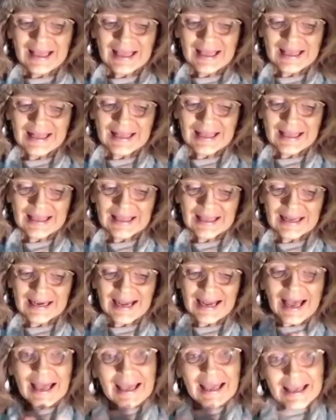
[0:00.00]
Eh,
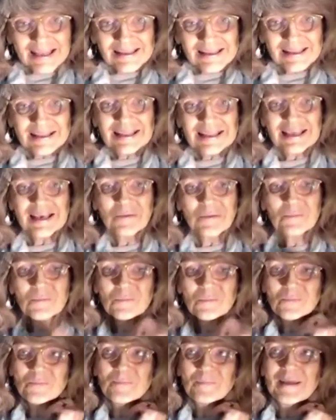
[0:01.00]
la etnia
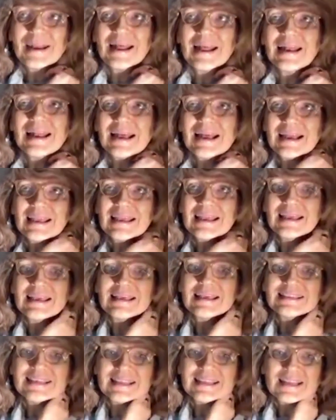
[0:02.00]
para la que
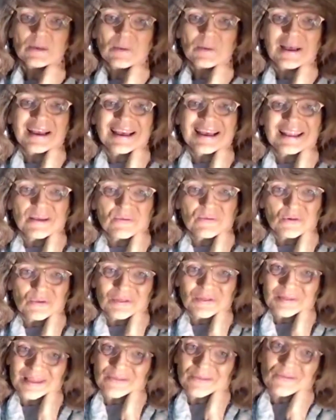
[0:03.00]
ella trabaja
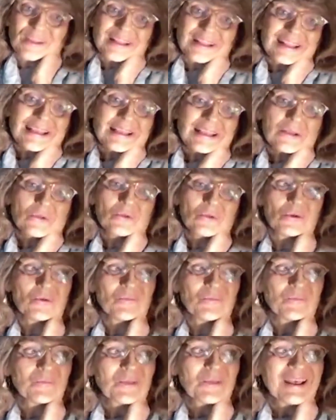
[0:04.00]
defendiendo
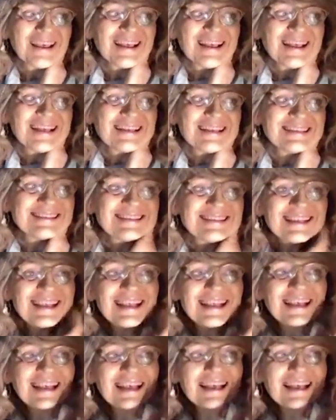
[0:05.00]
se